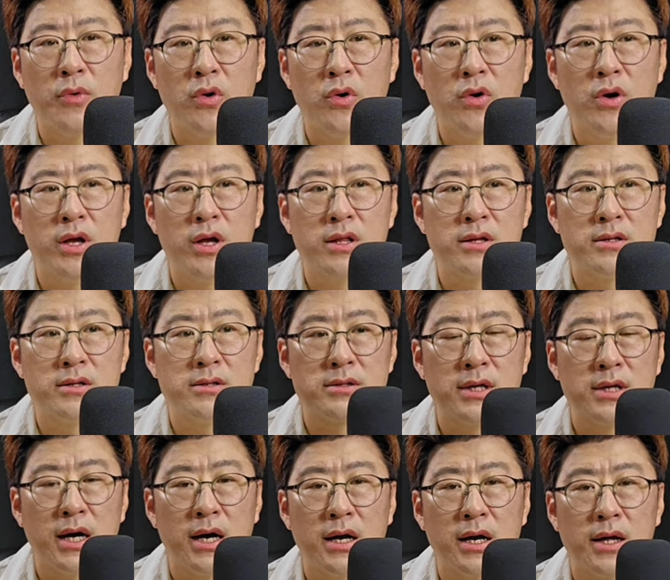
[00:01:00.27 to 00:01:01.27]
몰려있는
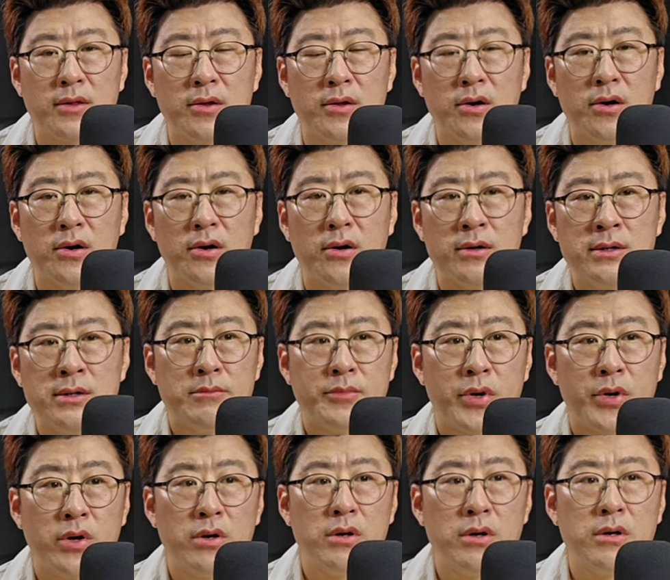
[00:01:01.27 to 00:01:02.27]
상황에서
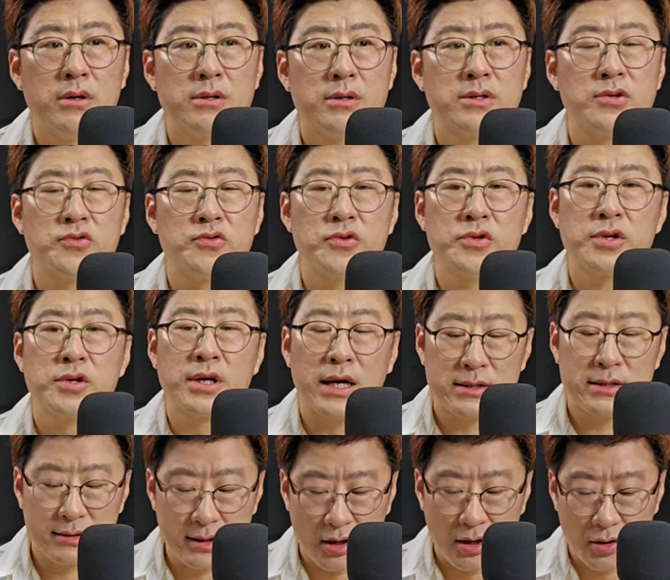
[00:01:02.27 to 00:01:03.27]
별 쓸 수 있는
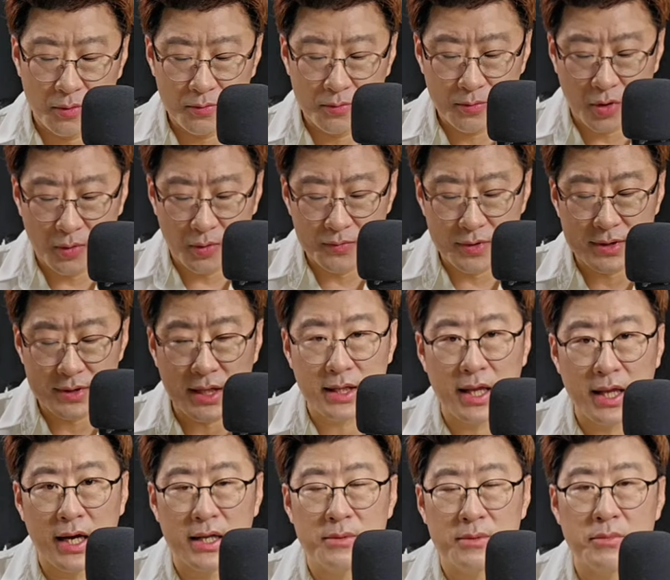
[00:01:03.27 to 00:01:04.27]
카드가 없는
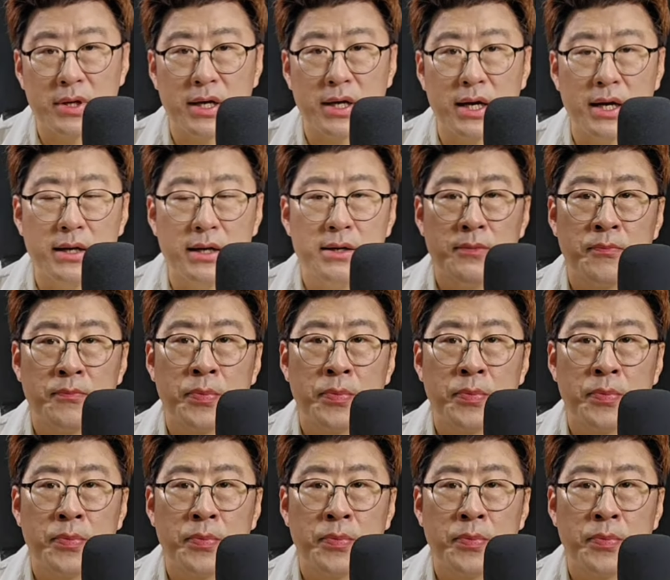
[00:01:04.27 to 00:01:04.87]
상태 아닙니까?